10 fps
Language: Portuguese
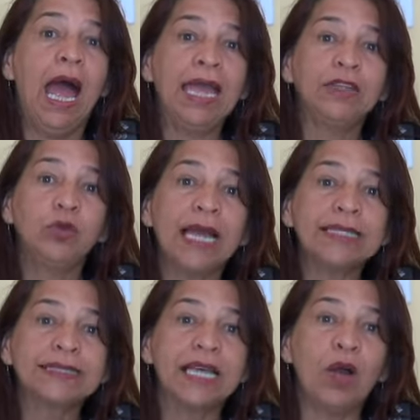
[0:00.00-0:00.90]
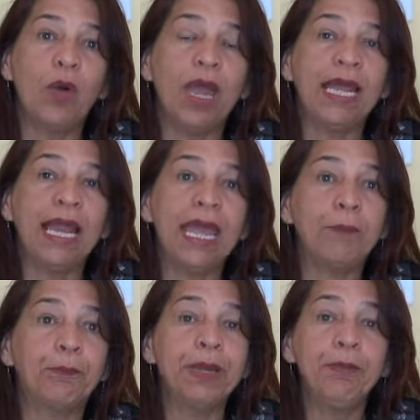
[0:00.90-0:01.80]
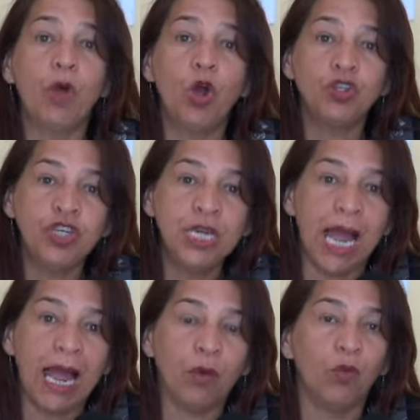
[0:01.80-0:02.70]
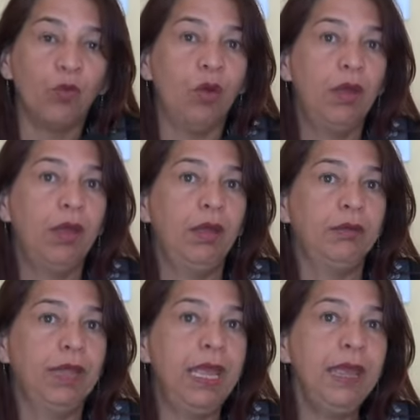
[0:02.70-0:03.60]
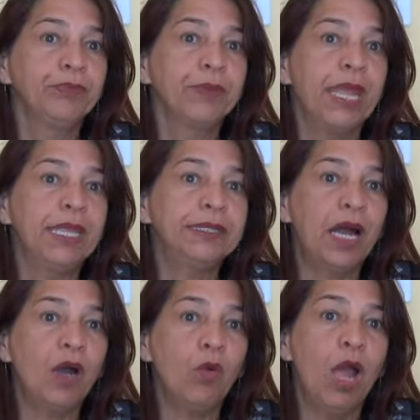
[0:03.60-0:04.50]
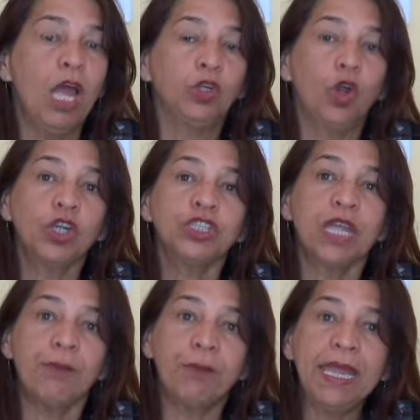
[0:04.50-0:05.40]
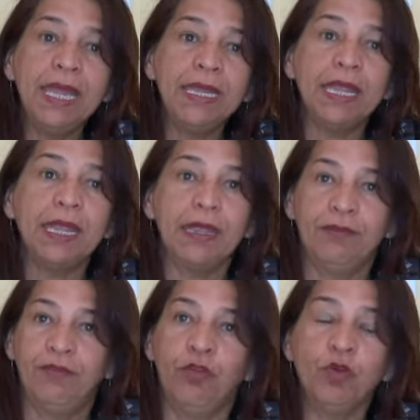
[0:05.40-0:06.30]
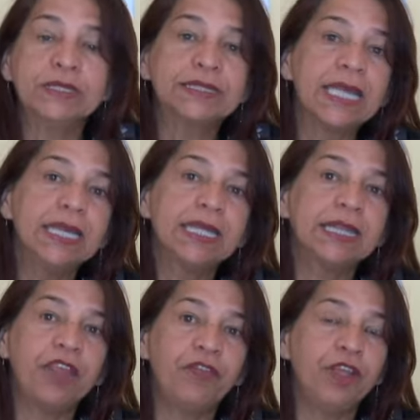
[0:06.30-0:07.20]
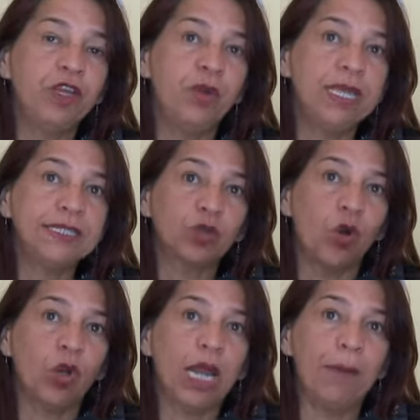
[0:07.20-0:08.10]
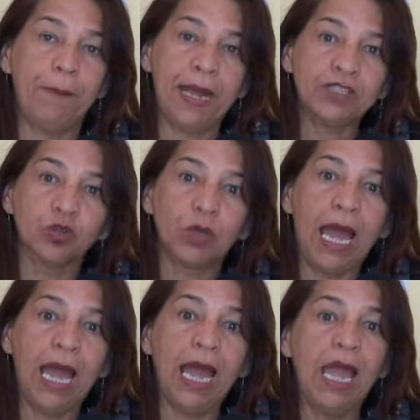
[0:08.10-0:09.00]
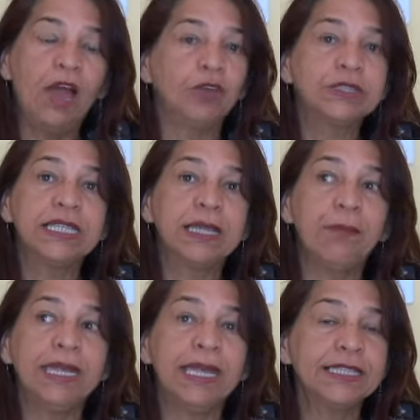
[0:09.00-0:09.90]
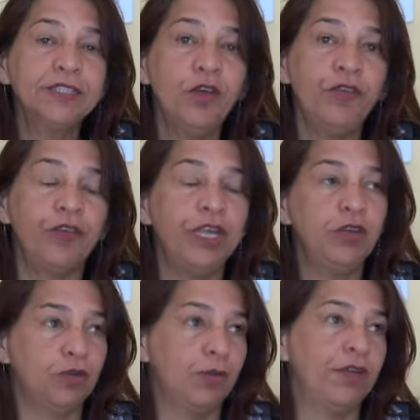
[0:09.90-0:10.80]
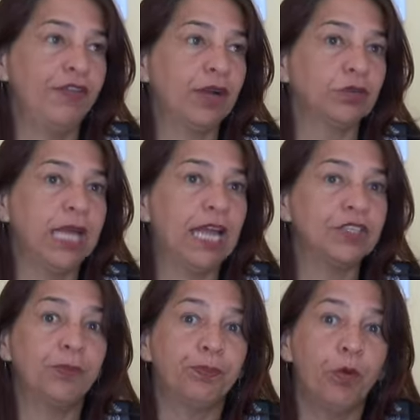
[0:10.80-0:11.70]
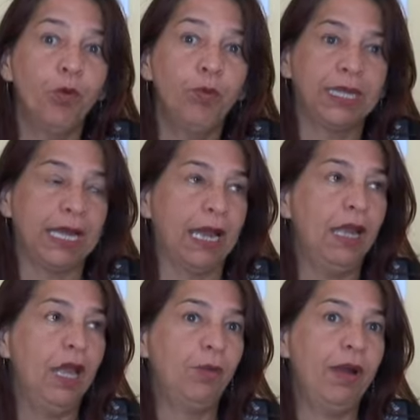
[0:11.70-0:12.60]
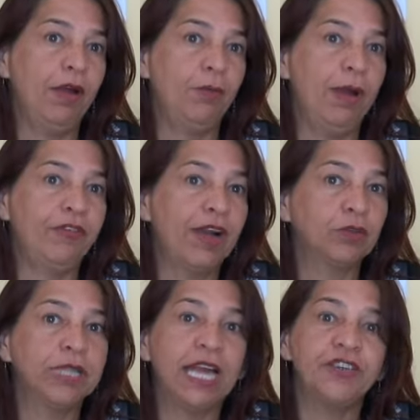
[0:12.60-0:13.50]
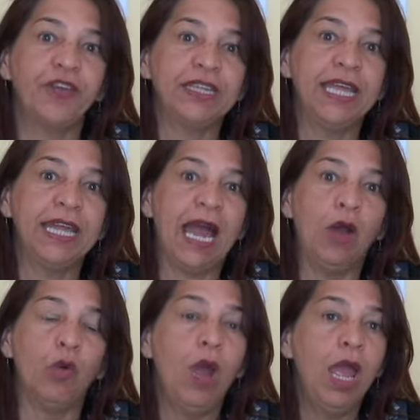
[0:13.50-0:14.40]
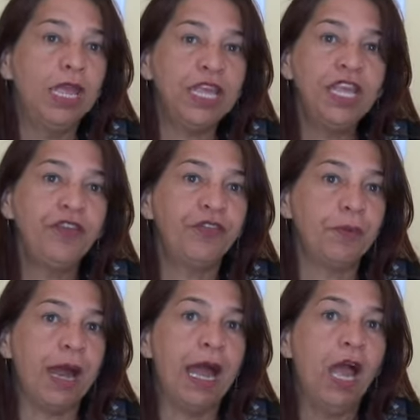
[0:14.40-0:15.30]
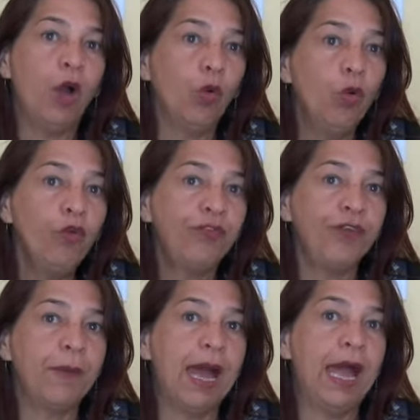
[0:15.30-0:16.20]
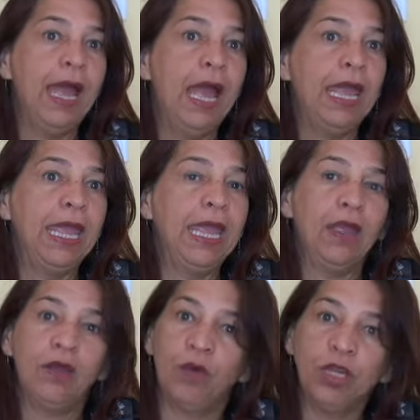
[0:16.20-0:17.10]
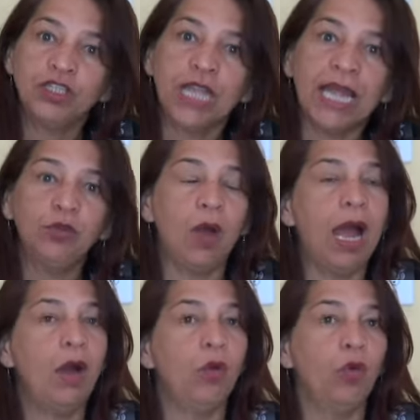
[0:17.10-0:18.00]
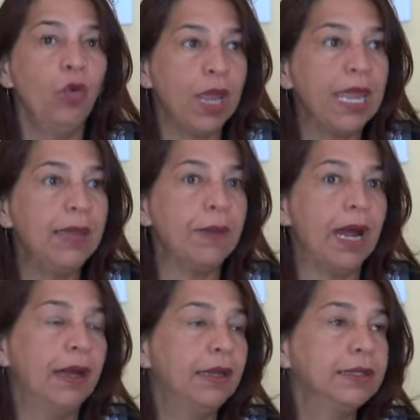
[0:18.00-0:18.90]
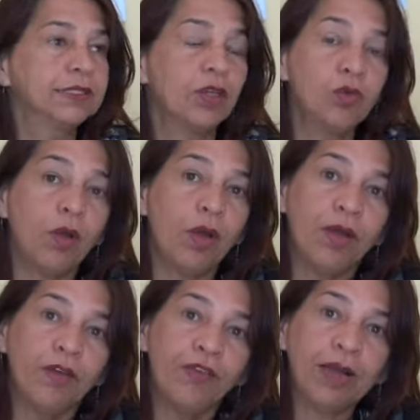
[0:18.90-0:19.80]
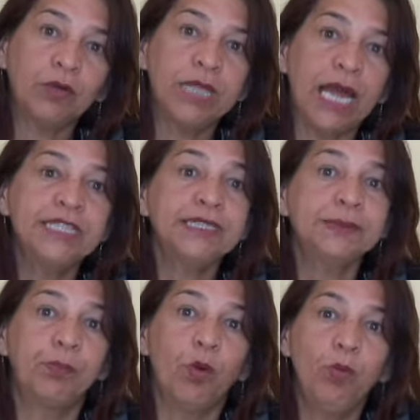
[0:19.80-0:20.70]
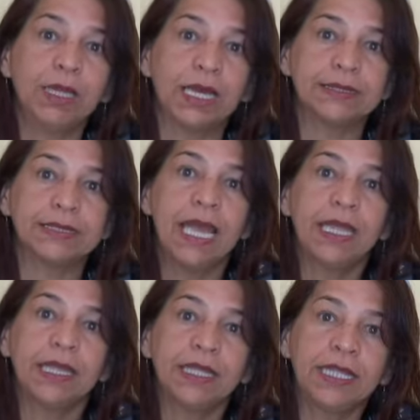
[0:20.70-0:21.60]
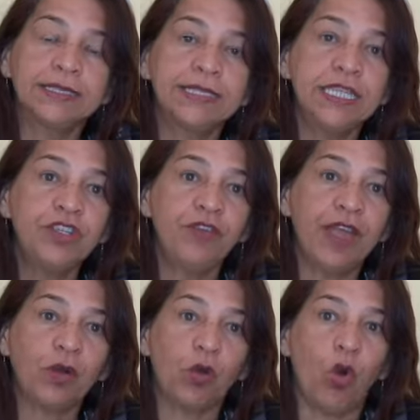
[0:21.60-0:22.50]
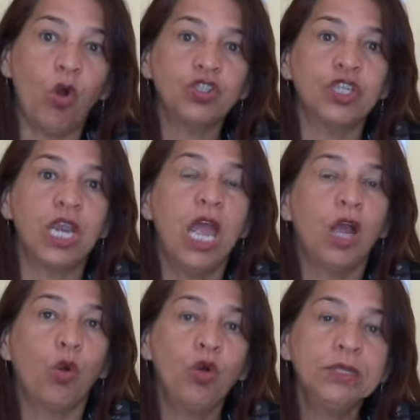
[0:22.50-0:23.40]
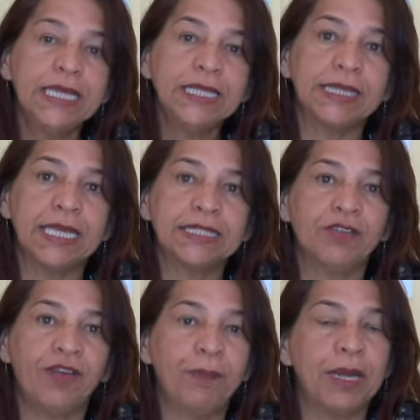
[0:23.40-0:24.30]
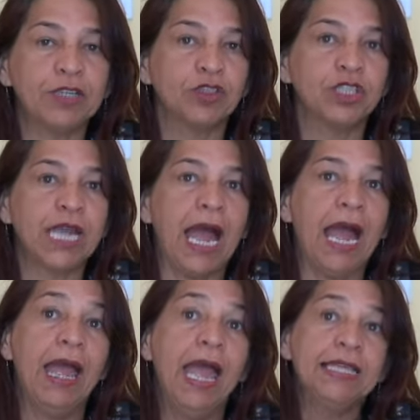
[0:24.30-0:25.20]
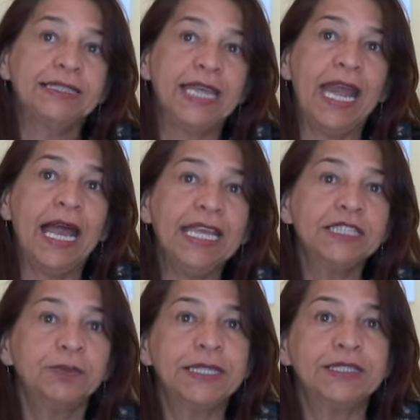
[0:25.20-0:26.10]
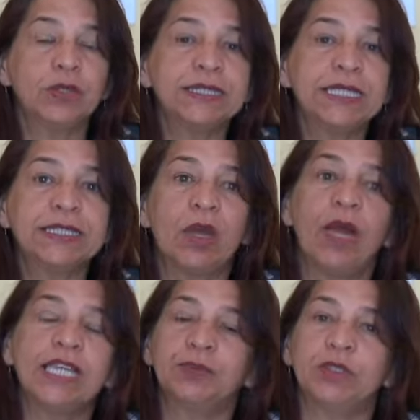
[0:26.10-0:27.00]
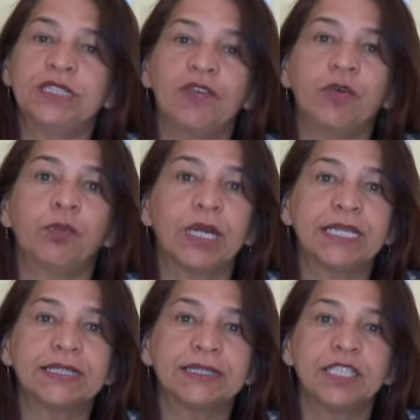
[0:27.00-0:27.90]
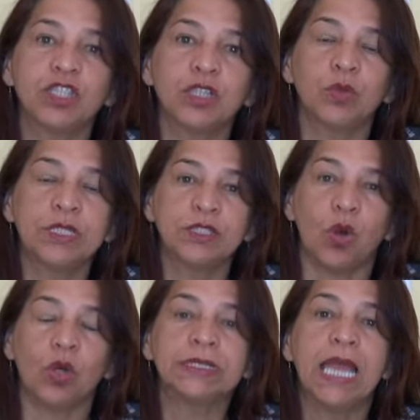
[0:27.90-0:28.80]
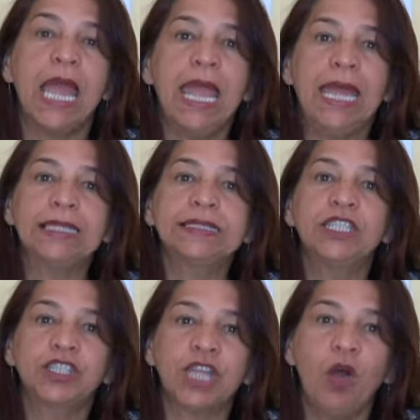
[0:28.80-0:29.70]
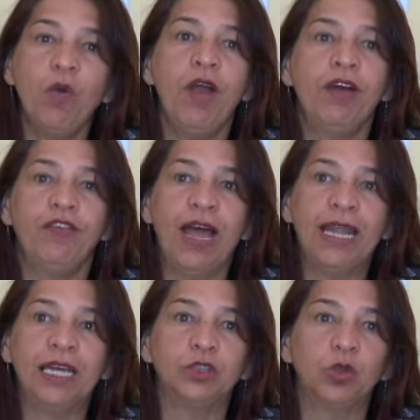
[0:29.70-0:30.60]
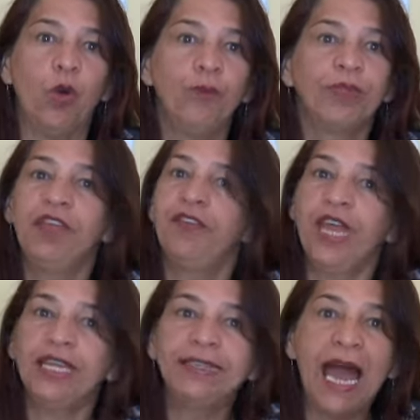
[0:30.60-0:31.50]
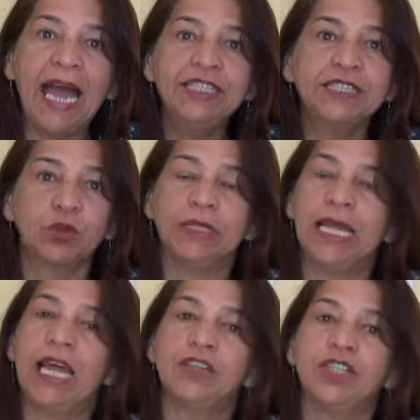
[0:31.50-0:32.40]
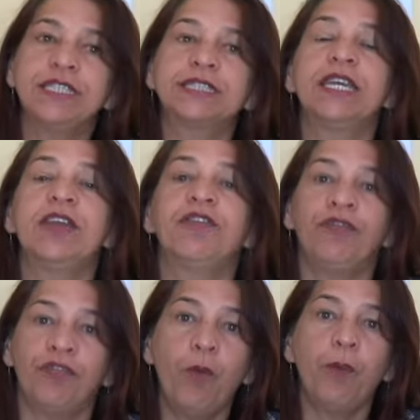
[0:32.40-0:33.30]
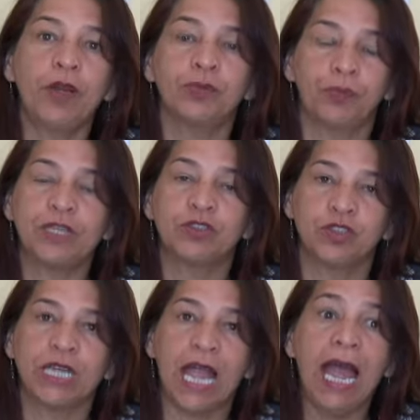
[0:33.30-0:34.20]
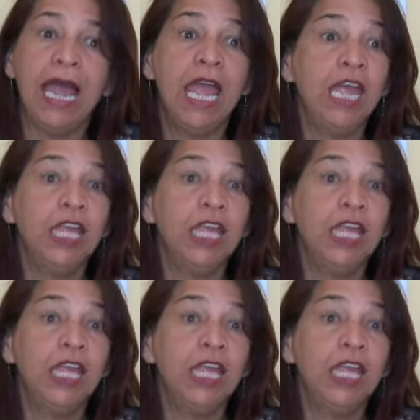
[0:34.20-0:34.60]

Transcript: A educação, ela é primordial, né? Então, nós também você que tem filho em escola particular, você também quer seu filho numa faculdade pública, uma, uma faculdade federal, IFMA, UFMA, é, estadual, UEMA, são faculdades públicas que se tiver corte, com certeza vai prejudicar. Será que as pessoas que são responsáveis por essas instituições, elas estão falando em verdades quando ela diz que vão prejudicar?